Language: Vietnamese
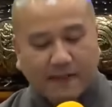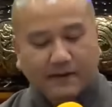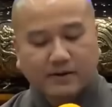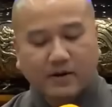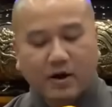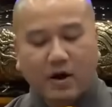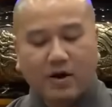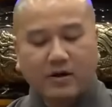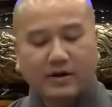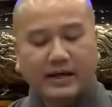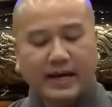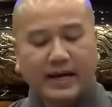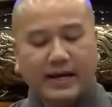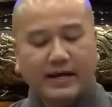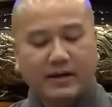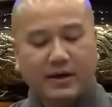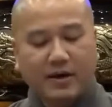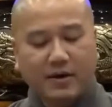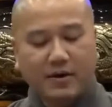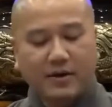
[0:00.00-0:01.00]
Con
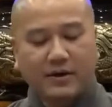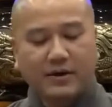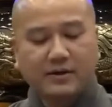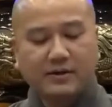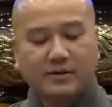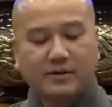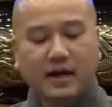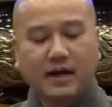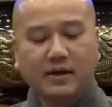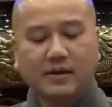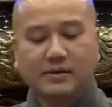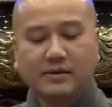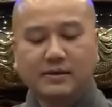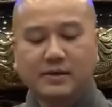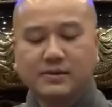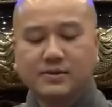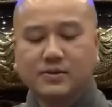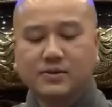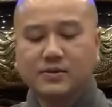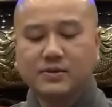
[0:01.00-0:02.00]
nghe nói thần
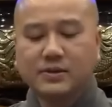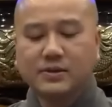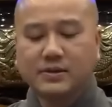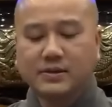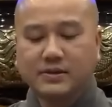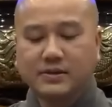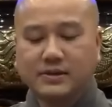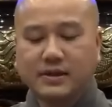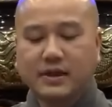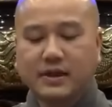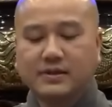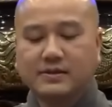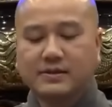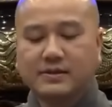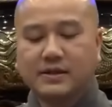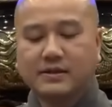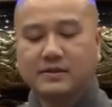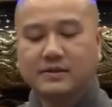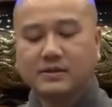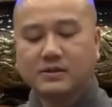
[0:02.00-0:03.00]
thức của người chết
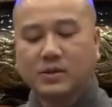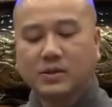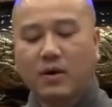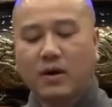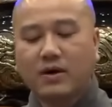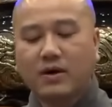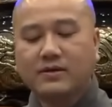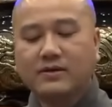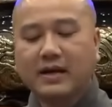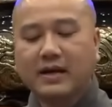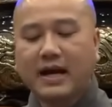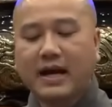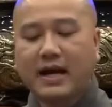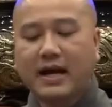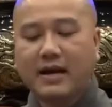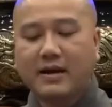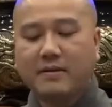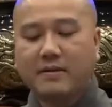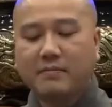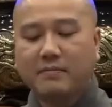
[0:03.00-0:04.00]
sẽ được thoát
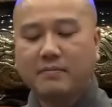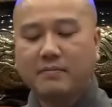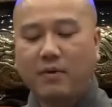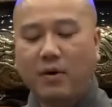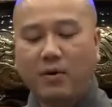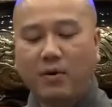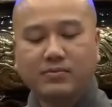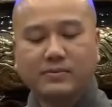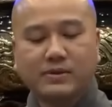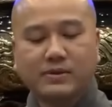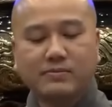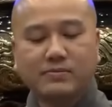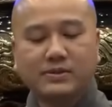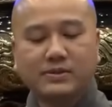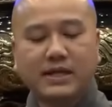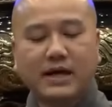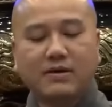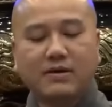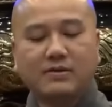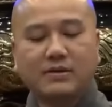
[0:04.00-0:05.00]
ra một trong
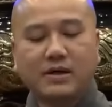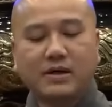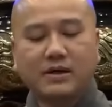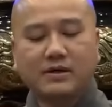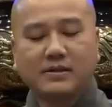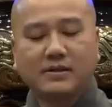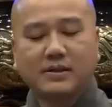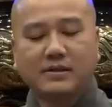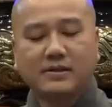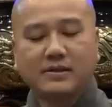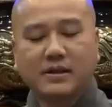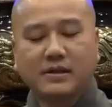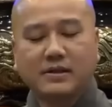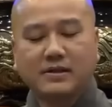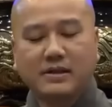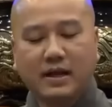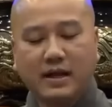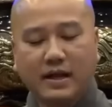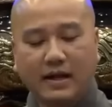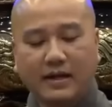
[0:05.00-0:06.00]
6 nơi trên
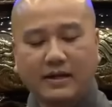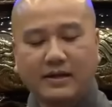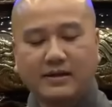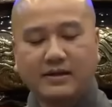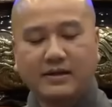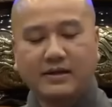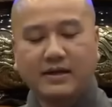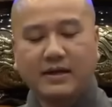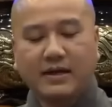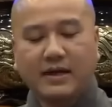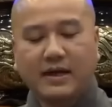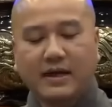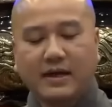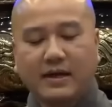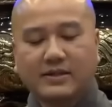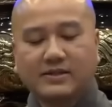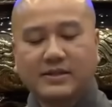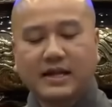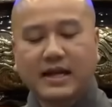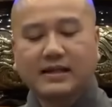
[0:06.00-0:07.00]
cơ thể,
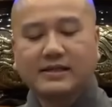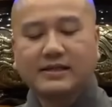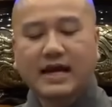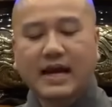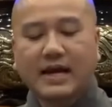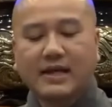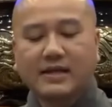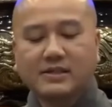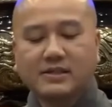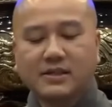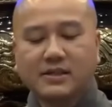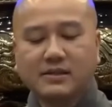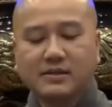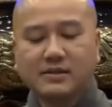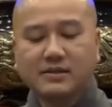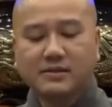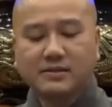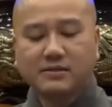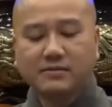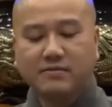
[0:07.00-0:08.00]
sẽ tái
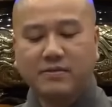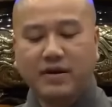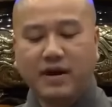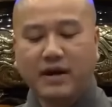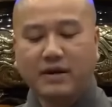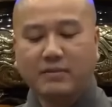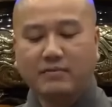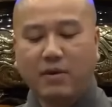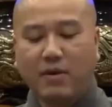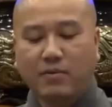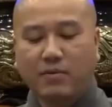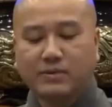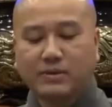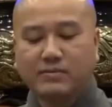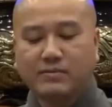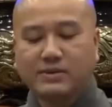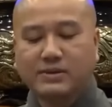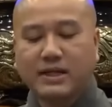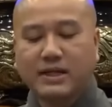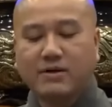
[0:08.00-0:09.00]
sinh về một
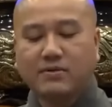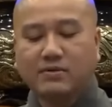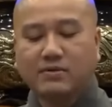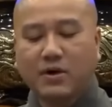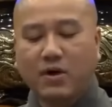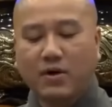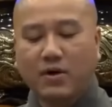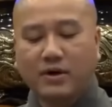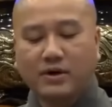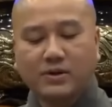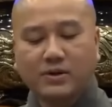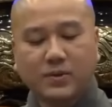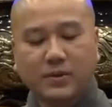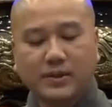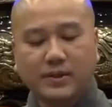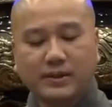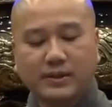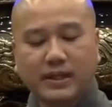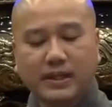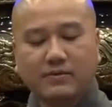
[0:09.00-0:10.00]
trong 6 cõi
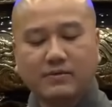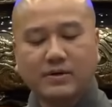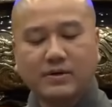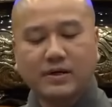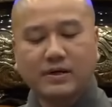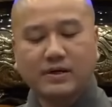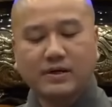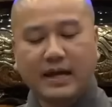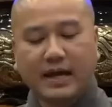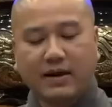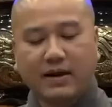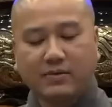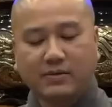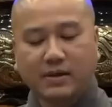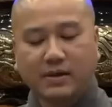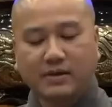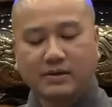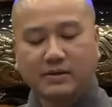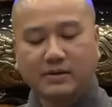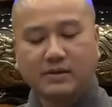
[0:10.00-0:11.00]
tùy theo nơi nào
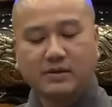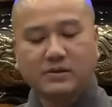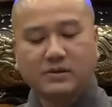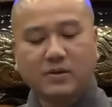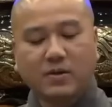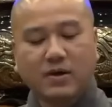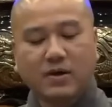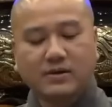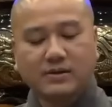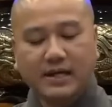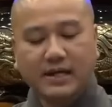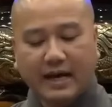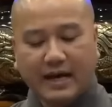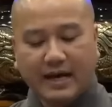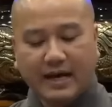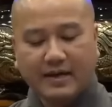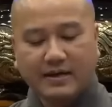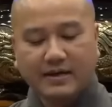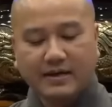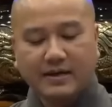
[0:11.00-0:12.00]
thần thức thoát
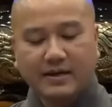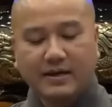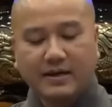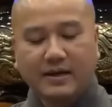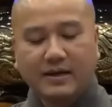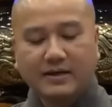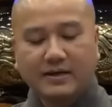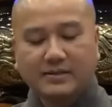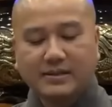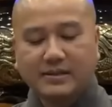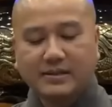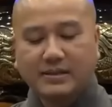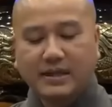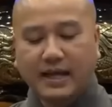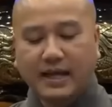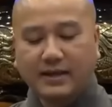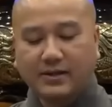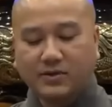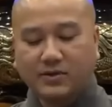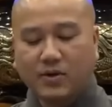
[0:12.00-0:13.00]
ra. Xin
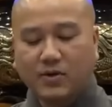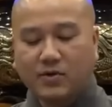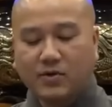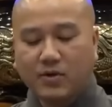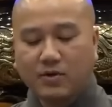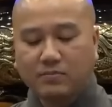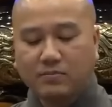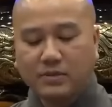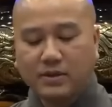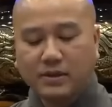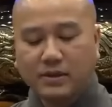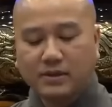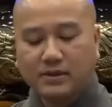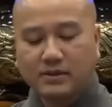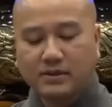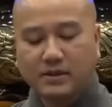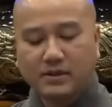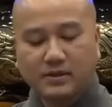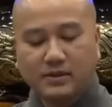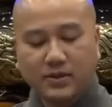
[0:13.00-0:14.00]
Thầy cho con
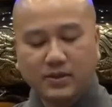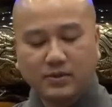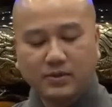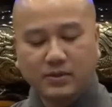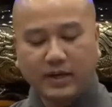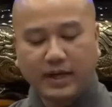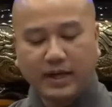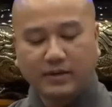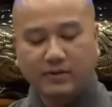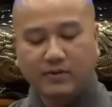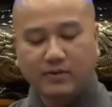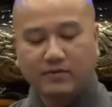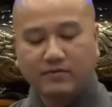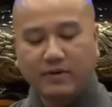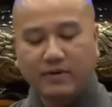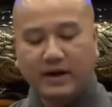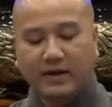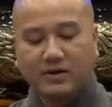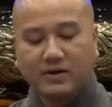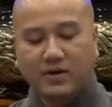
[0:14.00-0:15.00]
biết những điều này có
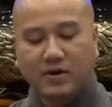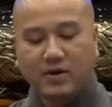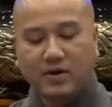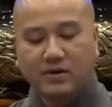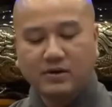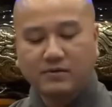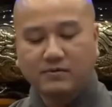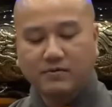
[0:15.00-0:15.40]
phải do Đức